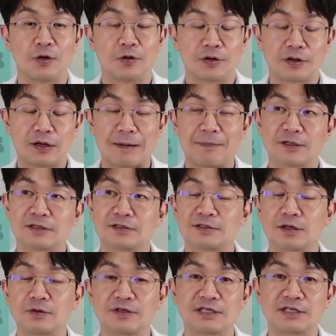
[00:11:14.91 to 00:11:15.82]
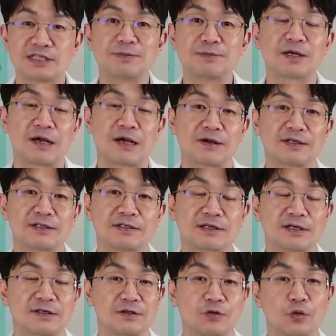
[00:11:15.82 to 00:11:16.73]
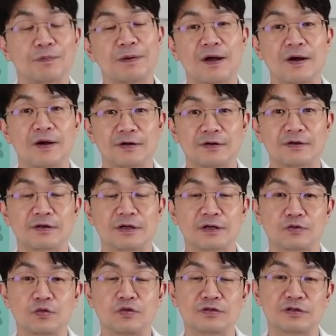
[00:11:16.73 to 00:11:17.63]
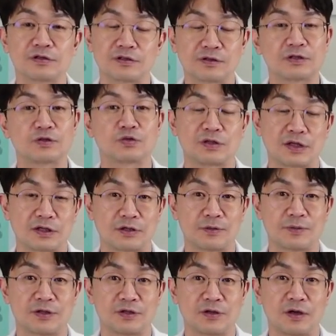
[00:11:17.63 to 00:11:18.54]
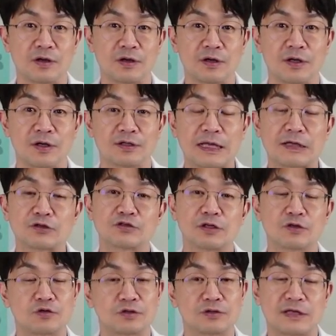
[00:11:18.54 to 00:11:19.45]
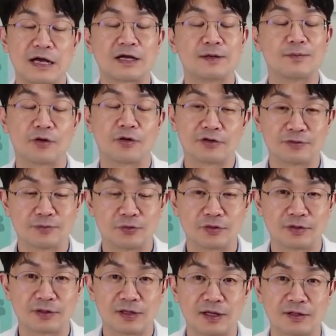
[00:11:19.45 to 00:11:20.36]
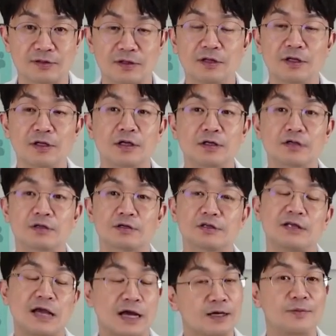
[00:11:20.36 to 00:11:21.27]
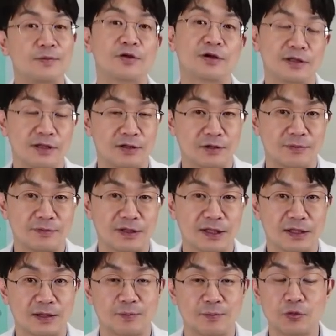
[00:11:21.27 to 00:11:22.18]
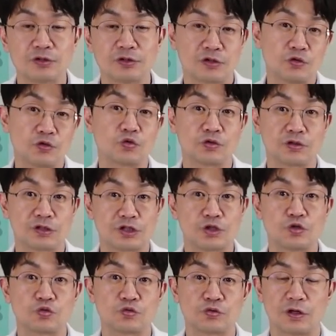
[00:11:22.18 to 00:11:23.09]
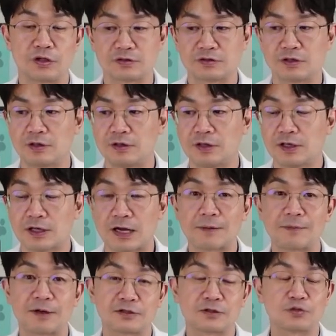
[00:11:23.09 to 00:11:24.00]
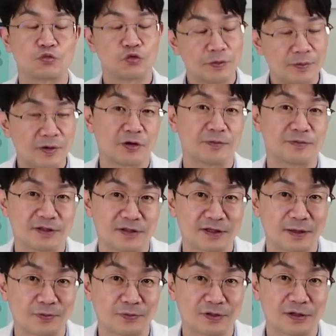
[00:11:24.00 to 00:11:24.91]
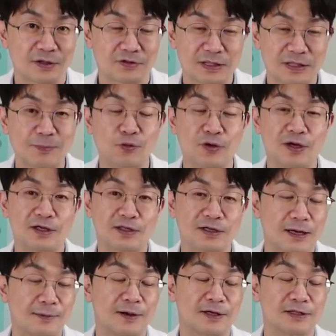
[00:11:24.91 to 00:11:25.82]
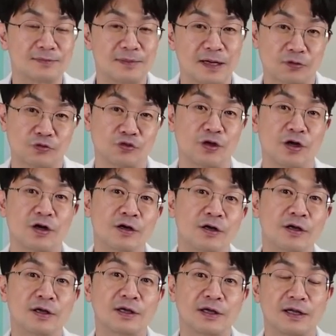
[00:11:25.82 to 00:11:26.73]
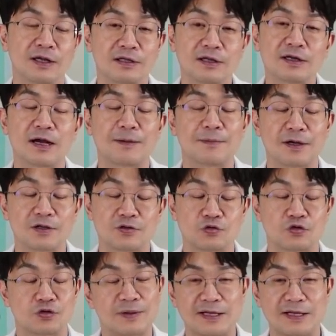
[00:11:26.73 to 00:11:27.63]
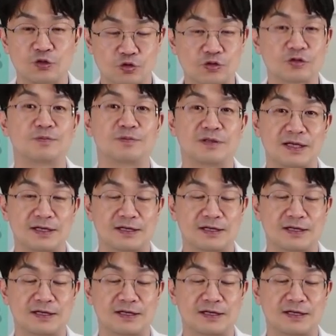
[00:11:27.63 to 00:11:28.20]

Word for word: 그러니까 아마 증상이 굉장히 심하게 악화됐을 가능성이 높아요 그렇게 솔루션을 그렇게 줬다 그러면요 나중에 뒤에서 약을 먹였으면 모를까 그래서 그거는 약을 먹여야 되는 겁니다 모든 천용류를 치우고요 그래서 강박증 위험한 겁니다 생각보다 그리고 참고약에 도 강박증 많고요 걔네들 강박증으로 많이 죽습니다.